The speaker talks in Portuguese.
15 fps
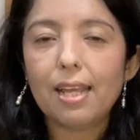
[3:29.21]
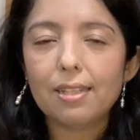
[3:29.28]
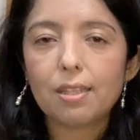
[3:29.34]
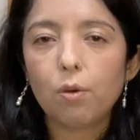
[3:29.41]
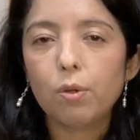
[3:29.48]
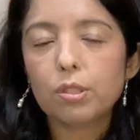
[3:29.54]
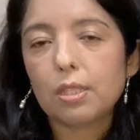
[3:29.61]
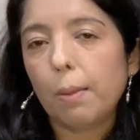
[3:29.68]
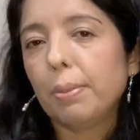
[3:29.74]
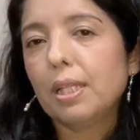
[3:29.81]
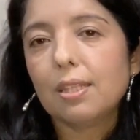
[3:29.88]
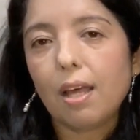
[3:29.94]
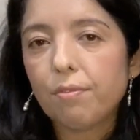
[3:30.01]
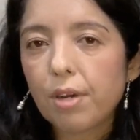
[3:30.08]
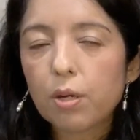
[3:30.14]
Então eu sempre
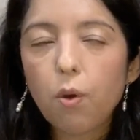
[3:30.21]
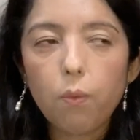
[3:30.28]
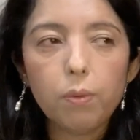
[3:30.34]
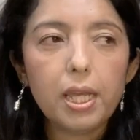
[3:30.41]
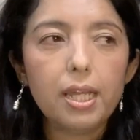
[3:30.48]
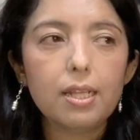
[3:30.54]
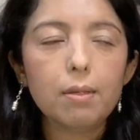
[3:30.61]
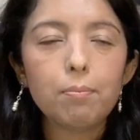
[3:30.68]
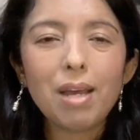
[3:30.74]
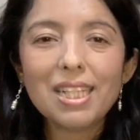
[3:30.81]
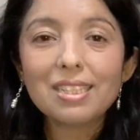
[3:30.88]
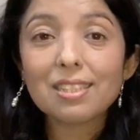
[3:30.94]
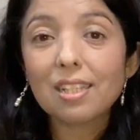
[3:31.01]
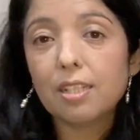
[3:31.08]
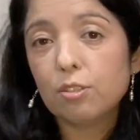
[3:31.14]
estava com ele.
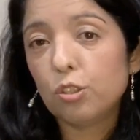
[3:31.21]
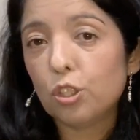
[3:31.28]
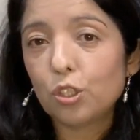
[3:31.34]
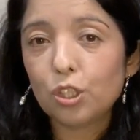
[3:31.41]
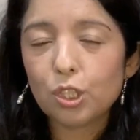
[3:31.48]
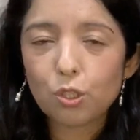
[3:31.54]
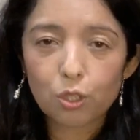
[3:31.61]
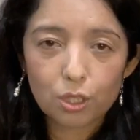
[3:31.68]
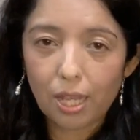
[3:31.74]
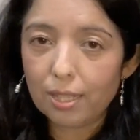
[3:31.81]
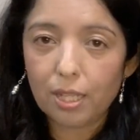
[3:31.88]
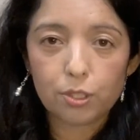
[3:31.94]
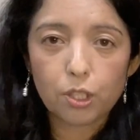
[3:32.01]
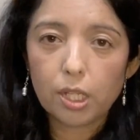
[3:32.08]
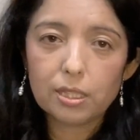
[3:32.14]
Mas antes disso eu
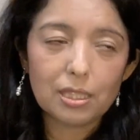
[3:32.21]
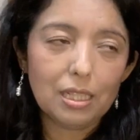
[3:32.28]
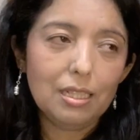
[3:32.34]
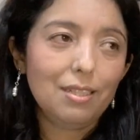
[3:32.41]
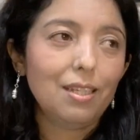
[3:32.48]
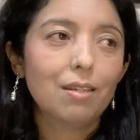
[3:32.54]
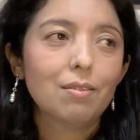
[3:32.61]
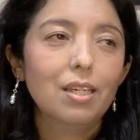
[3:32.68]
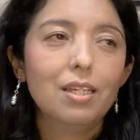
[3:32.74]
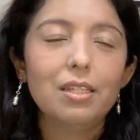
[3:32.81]
saía sozinha,